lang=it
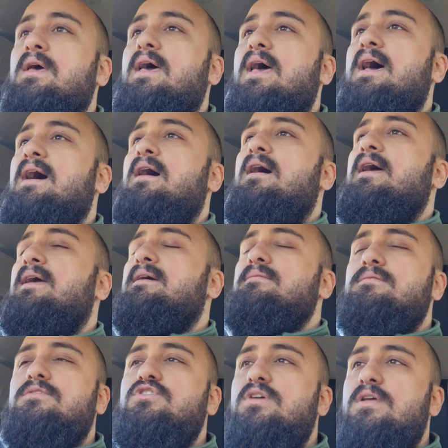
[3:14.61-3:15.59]
eh,
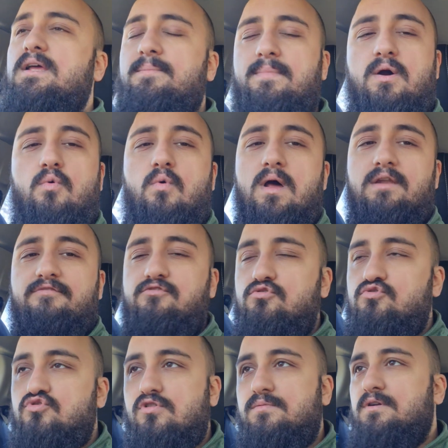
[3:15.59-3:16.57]
cioè, ma quale
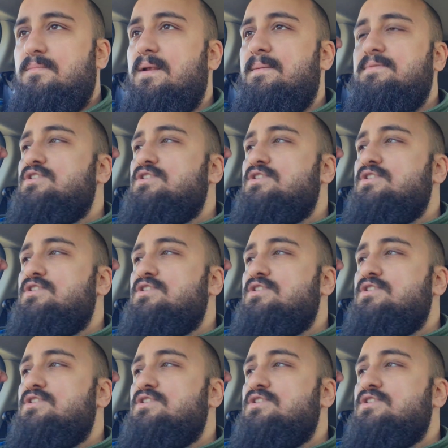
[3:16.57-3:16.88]
fosse il problema?